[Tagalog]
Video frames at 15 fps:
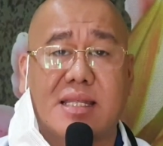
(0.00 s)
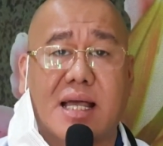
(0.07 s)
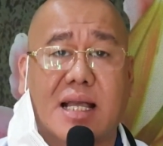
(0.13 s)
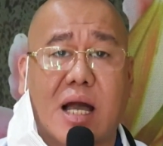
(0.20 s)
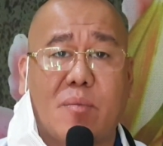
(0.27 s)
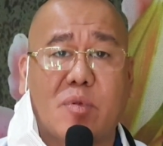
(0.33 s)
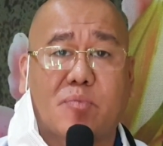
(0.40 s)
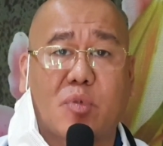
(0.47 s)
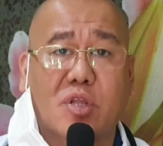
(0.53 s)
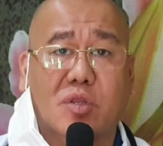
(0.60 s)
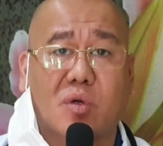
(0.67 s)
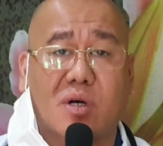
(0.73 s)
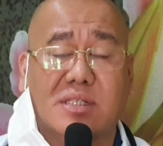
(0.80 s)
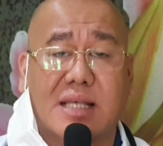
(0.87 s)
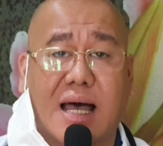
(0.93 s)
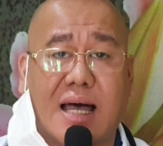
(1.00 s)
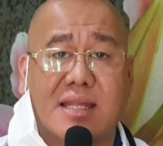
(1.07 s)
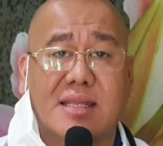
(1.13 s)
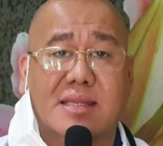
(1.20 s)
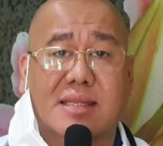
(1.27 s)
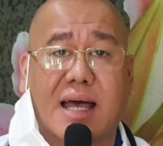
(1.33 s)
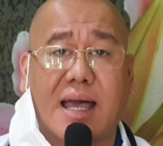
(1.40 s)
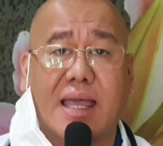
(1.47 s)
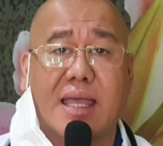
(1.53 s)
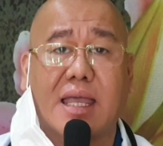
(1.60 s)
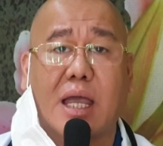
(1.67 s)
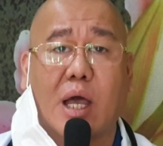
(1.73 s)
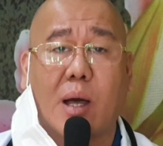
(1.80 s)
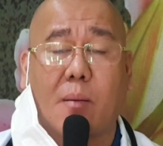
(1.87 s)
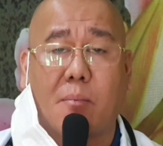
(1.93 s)
Ginagamit po ito as
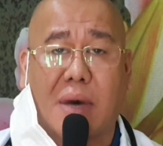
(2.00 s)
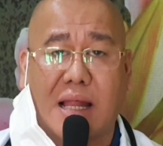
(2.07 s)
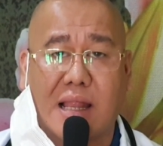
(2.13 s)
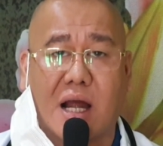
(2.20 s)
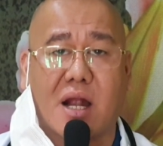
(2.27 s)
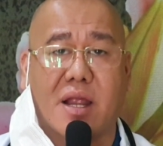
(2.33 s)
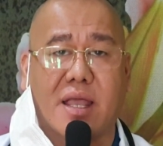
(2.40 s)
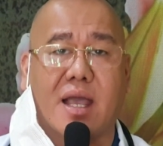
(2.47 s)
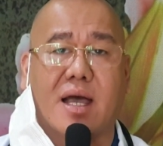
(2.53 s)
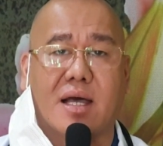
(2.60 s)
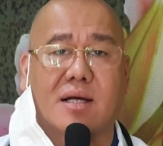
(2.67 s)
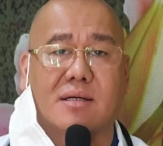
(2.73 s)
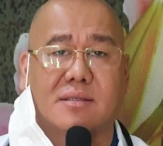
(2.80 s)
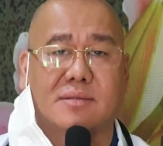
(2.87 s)
anti-malaria.